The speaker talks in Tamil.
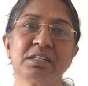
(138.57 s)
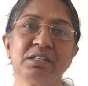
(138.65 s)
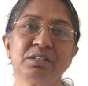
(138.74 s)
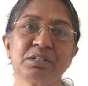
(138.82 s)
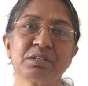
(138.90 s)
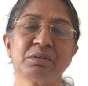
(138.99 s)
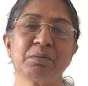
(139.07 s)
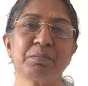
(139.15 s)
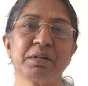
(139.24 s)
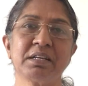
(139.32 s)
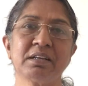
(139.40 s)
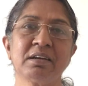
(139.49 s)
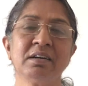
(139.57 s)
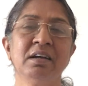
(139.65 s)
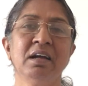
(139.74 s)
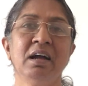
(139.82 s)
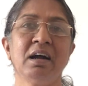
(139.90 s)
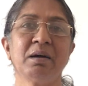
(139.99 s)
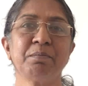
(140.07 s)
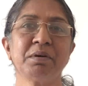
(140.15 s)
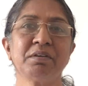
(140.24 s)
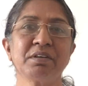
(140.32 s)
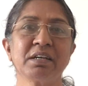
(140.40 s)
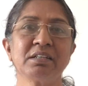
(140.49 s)
செய்துட்டோம் அப்படின்னா
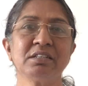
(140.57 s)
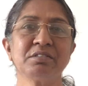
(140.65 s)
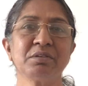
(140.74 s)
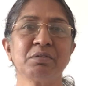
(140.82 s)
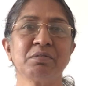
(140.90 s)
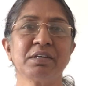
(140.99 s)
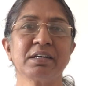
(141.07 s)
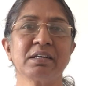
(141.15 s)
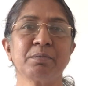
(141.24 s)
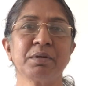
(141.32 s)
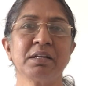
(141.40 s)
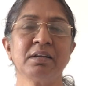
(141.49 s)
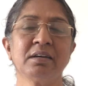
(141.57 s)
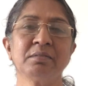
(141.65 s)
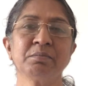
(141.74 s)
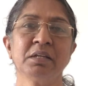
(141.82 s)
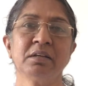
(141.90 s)
அப்போ அவங்க என்ன சொல்லுவாங்க அப்படின்னா